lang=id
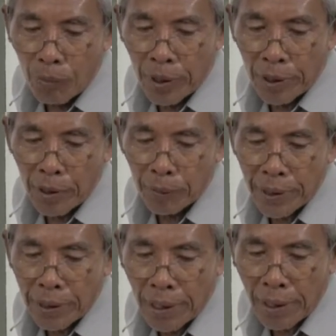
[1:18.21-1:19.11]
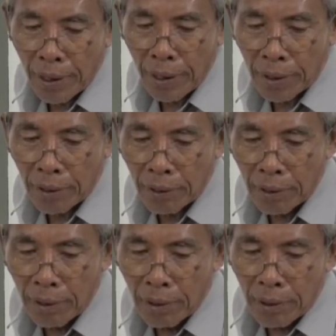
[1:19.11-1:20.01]
mendem sing jarak
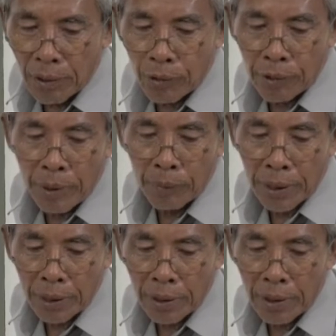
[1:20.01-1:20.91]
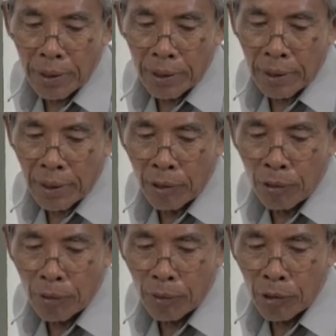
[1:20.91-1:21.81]
sudah mengerti
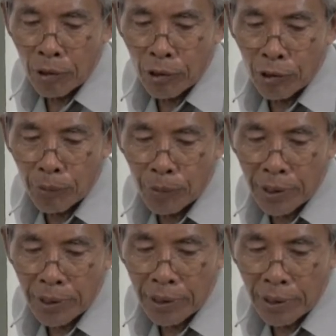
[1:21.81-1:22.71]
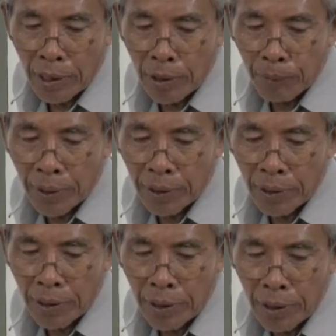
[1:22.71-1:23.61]
kalau mengonsumsi daripada
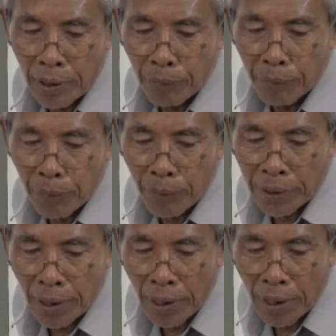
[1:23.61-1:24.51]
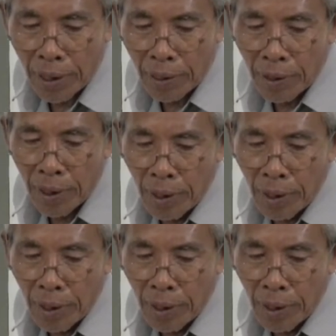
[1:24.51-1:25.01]
ini permasalahan